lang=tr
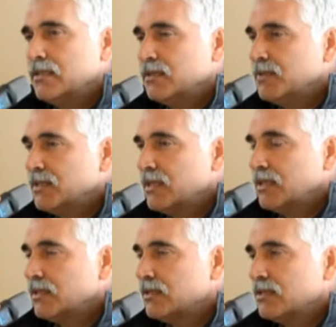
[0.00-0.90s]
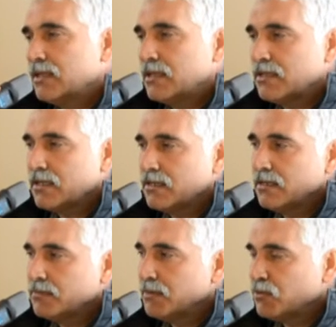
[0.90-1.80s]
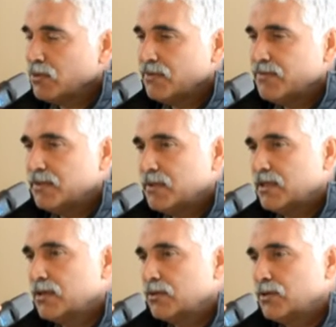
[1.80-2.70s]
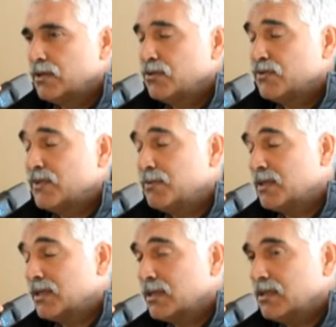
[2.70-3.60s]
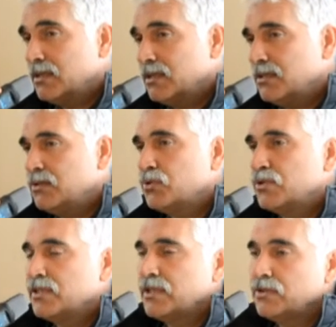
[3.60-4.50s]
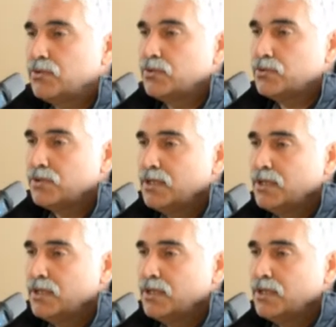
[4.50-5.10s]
İzmir'de stratejik anlaşmamız olan firmalara gönderiyoruz. Firmalar kanalıyla da yurt dışına gidiyoruz.